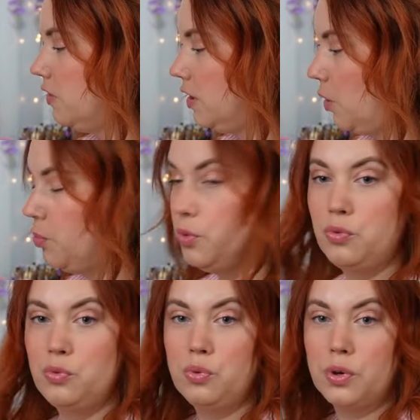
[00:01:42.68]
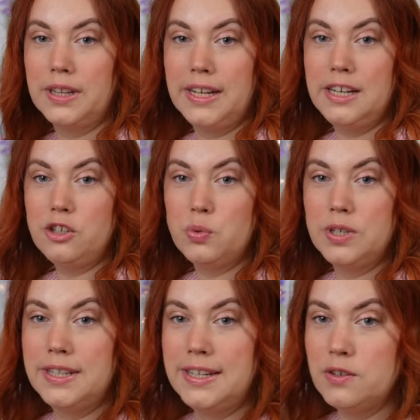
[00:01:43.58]
je vais être un peu tournée, je
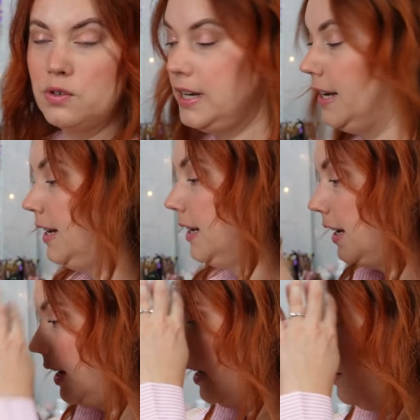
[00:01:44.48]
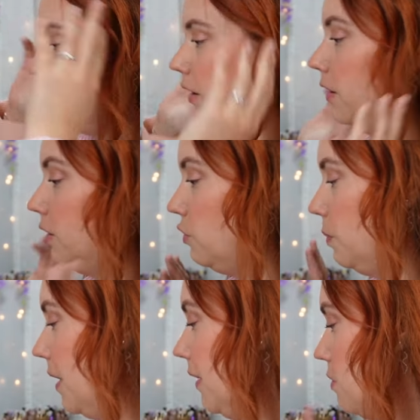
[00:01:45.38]
suis désolée. Je euh, je
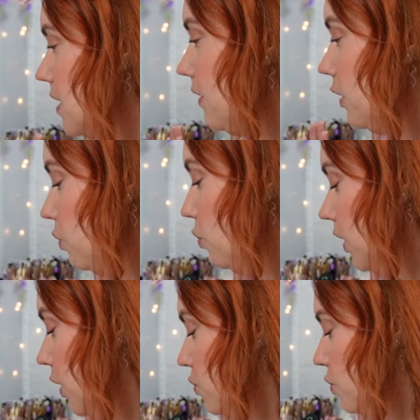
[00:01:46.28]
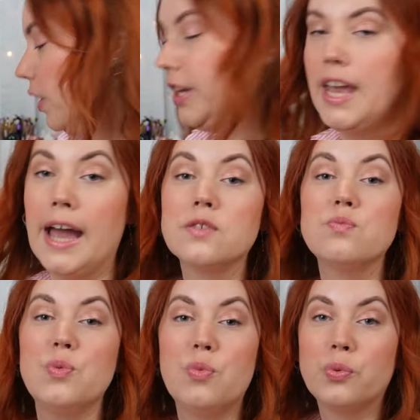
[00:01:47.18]
vais pas vraiment savoir te montrer où sont les cases,
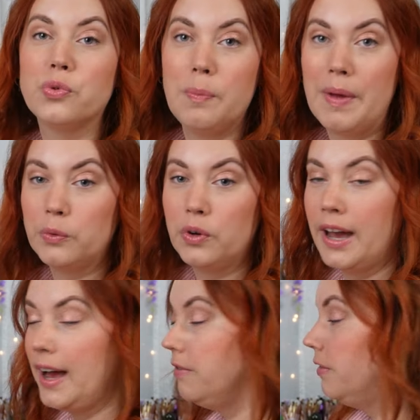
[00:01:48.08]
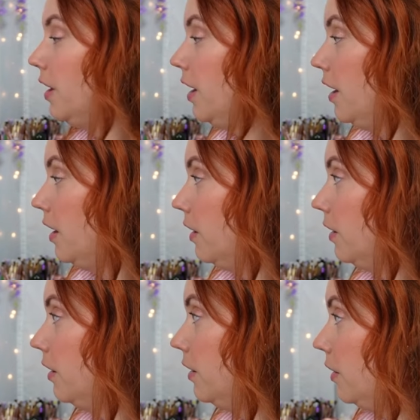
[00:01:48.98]
mais bon, c'est pas trop grave.
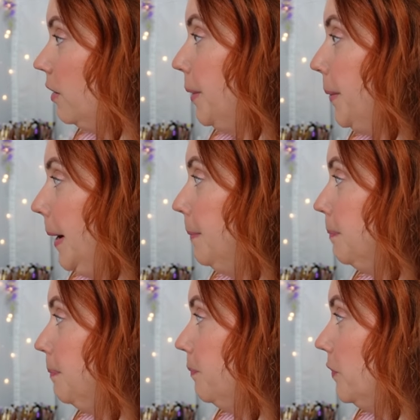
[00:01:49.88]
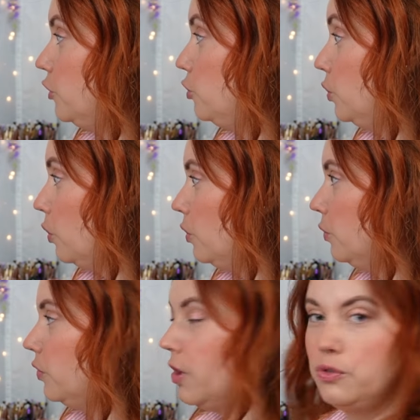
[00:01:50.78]
Euh, je suis trop
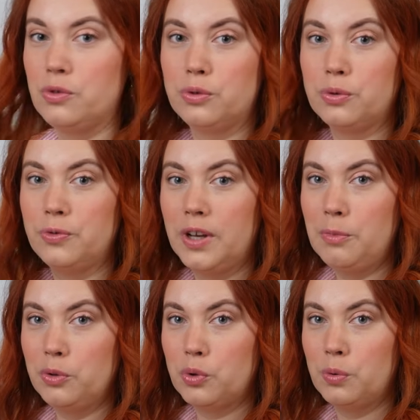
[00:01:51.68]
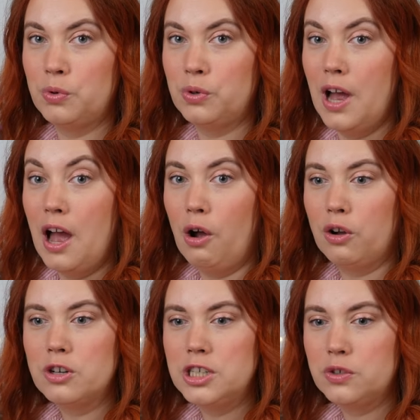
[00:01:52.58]
contente, je le trouve vraiment trop beau.
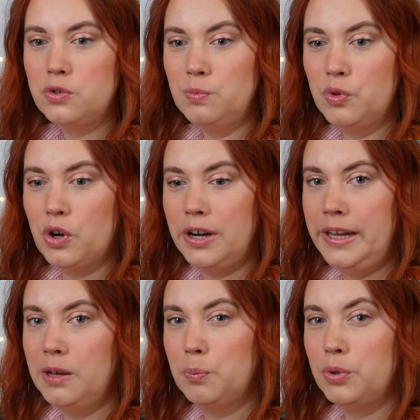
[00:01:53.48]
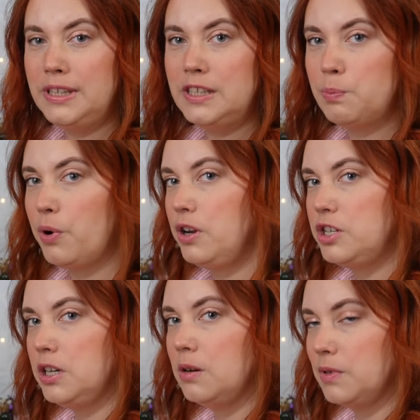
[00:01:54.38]
Alors quand j'ai reçu mon colis, petit spoil,
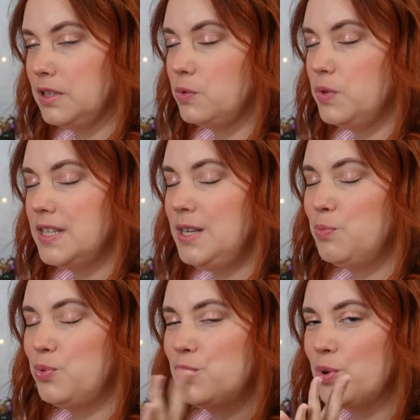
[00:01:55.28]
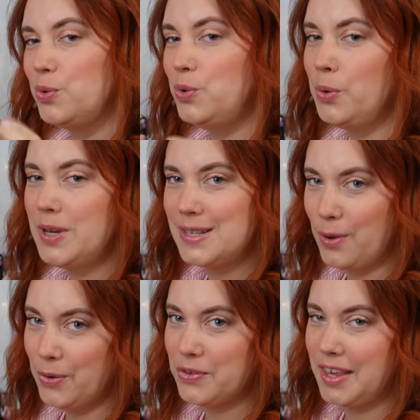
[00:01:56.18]
j'ai commandé celui-ci plus deux
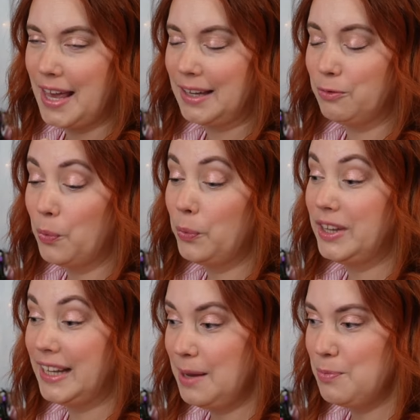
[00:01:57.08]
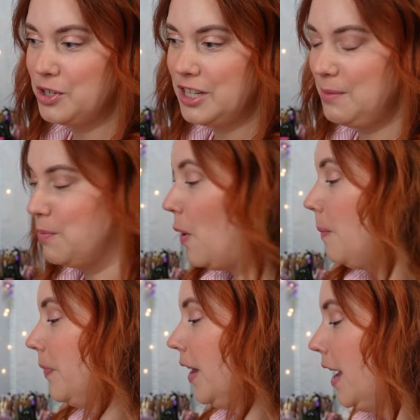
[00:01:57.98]
essences qui arriveront très
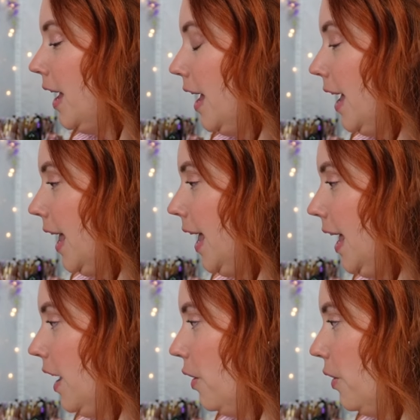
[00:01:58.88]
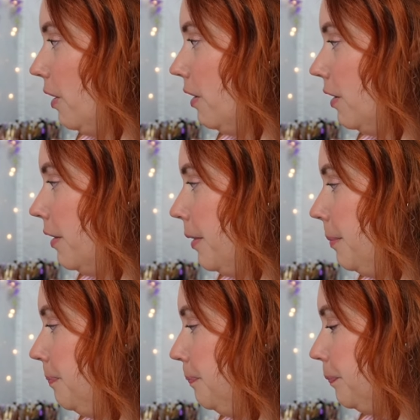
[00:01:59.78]
prochainement. Et
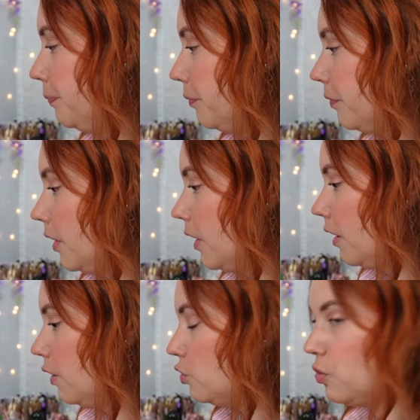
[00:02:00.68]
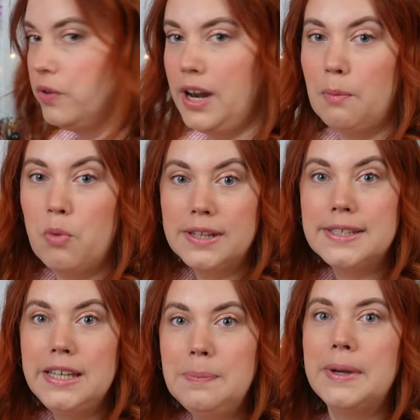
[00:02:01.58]
euh, je trouvais la
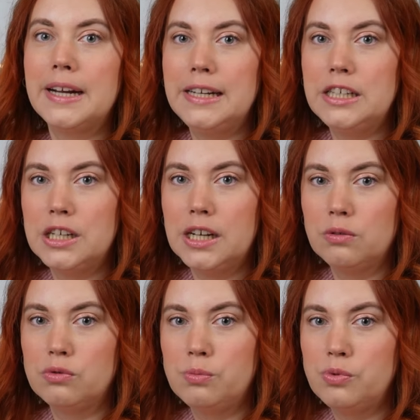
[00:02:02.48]
boîte hyper légère, donc je me